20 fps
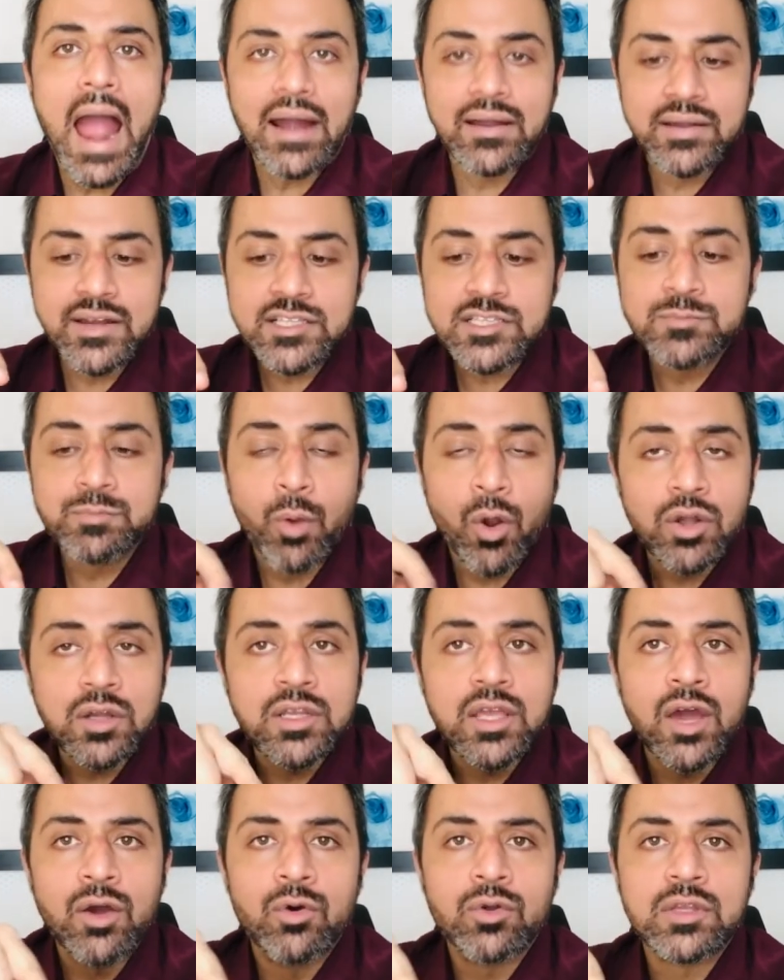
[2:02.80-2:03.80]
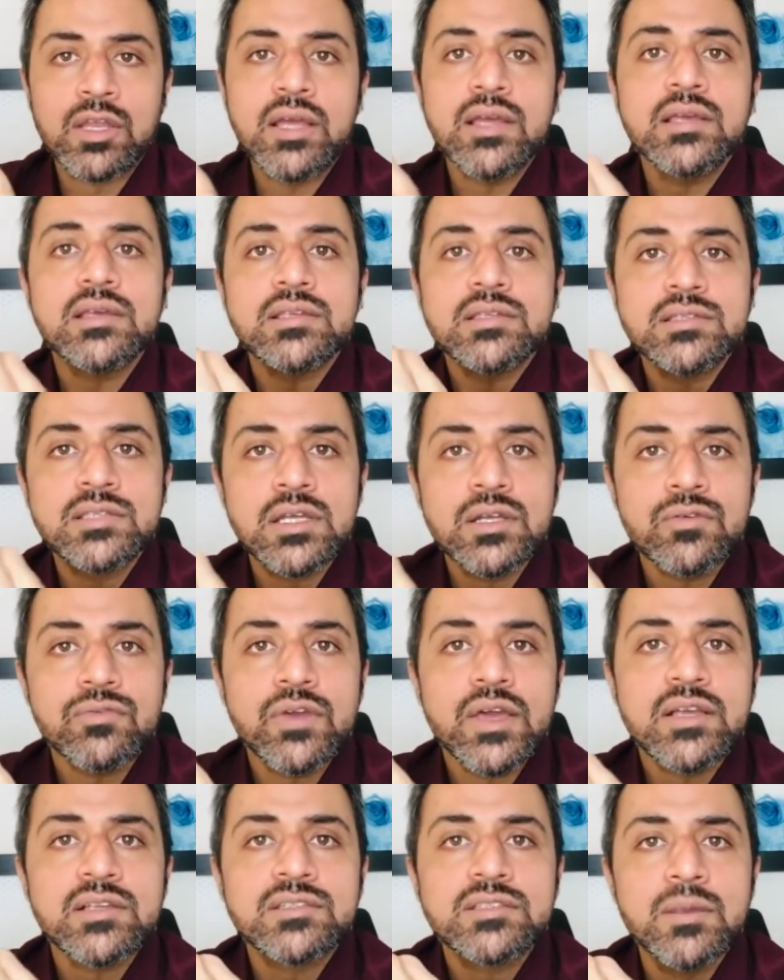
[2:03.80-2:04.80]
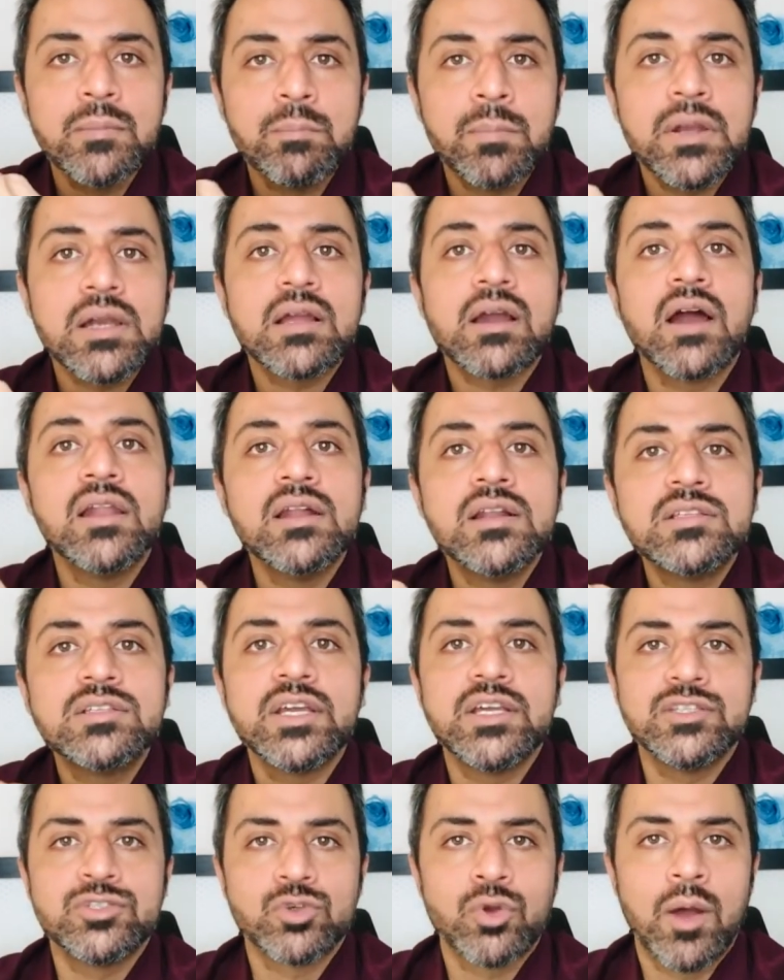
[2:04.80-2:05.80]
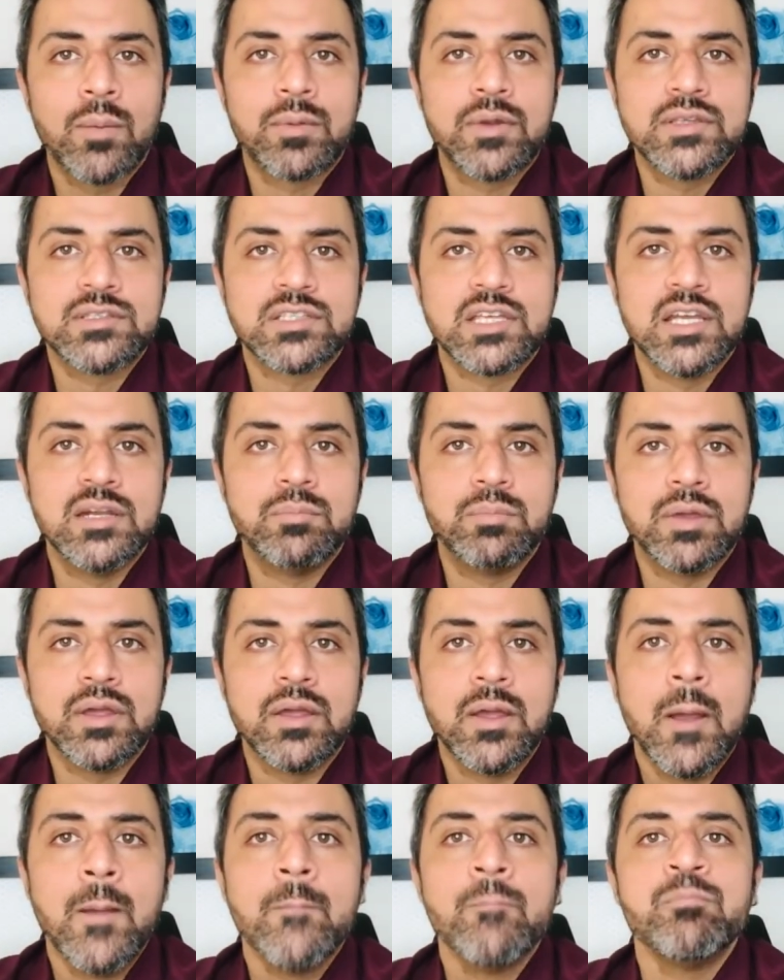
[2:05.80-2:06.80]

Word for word: एक्ने स्पॉट क्या होता है सिर्फ एक सिंपल कलर चेंज हो आपके स्किन पे